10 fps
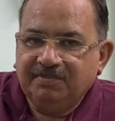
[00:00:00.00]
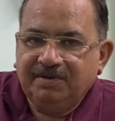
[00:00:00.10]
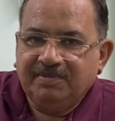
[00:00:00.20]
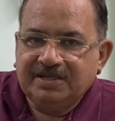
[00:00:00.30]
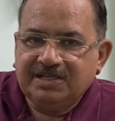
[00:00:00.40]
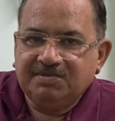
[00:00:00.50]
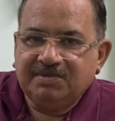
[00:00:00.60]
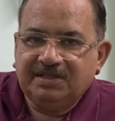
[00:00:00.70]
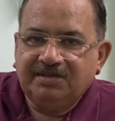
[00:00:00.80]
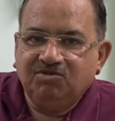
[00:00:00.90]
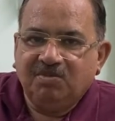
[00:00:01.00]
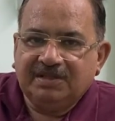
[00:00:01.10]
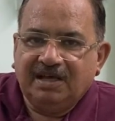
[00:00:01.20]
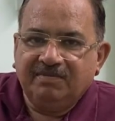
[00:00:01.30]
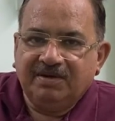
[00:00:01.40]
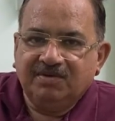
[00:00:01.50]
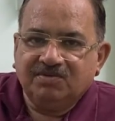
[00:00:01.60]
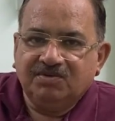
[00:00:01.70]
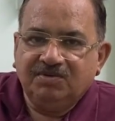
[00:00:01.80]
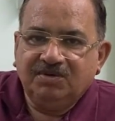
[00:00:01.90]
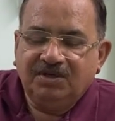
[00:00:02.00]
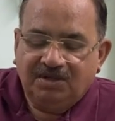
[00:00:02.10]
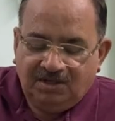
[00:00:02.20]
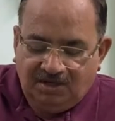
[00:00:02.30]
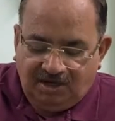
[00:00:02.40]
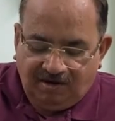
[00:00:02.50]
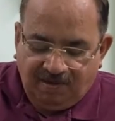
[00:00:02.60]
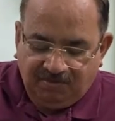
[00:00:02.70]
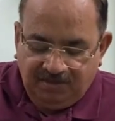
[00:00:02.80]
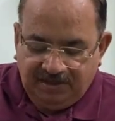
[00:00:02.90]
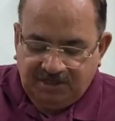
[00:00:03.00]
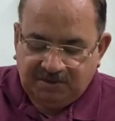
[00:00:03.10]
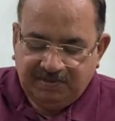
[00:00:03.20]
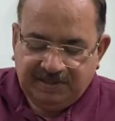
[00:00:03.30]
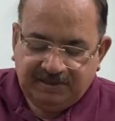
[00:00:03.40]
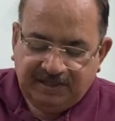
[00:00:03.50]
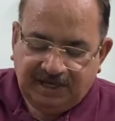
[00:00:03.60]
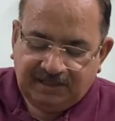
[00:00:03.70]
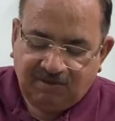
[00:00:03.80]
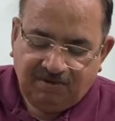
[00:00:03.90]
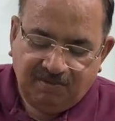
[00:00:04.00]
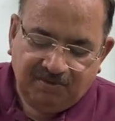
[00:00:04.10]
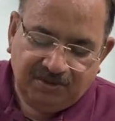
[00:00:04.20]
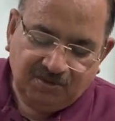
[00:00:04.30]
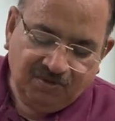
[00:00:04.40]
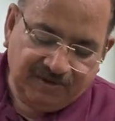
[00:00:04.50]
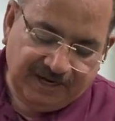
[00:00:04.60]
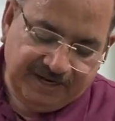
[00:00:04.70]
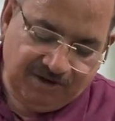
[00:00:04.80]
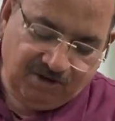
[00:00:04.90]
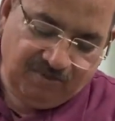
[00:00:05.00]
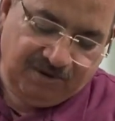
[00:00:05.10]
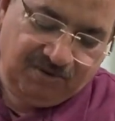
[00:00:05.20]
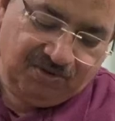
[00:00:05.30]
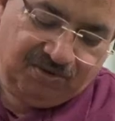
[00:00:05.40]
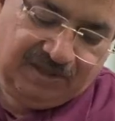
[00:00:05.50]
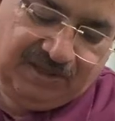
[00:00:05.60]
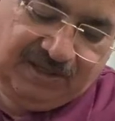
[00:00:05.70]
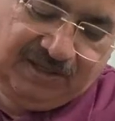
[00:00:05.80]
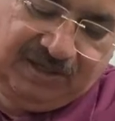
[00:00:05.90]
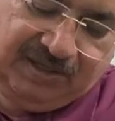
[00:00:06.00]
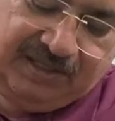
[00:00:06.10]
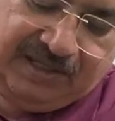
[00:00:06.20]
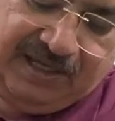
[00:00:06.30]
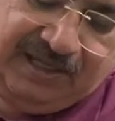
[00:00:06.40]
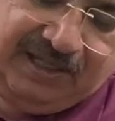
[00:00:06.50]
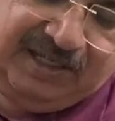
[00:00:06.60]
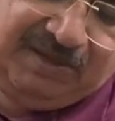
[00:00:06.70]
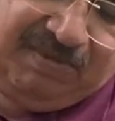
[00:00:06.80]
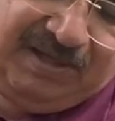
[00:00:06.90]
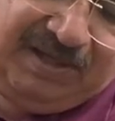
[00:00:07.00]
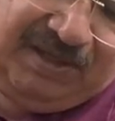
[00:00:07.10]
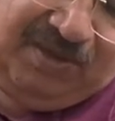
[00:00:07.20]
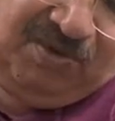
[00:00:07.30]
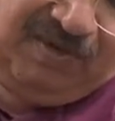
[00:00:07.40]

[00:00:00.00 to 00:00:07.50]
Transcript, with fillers: में बंचेस में थी वो बताया मैंने उसको अब आपको एक इसमें देख दिखाता हूँ आपको ये दो वैरायटी के टमाटोज जो हैं इसके अं-, इसमें दो